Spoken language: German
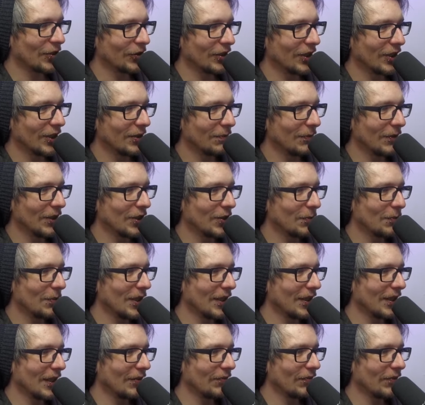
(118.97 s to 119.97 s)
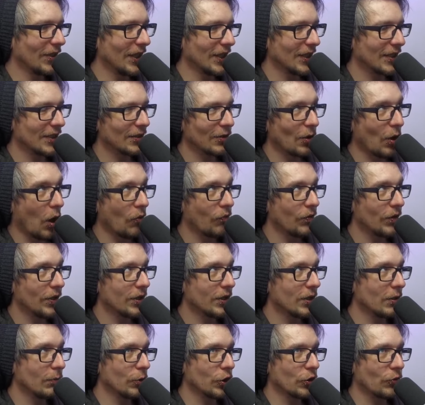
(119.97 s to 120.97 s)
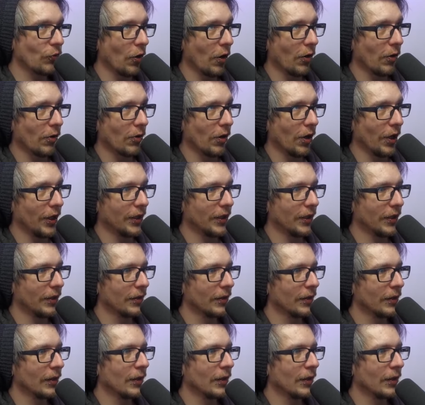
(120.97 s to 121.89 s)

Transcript: schon nicht mitspielt, dann wenigstens hoffentlich die Beschwörung heute.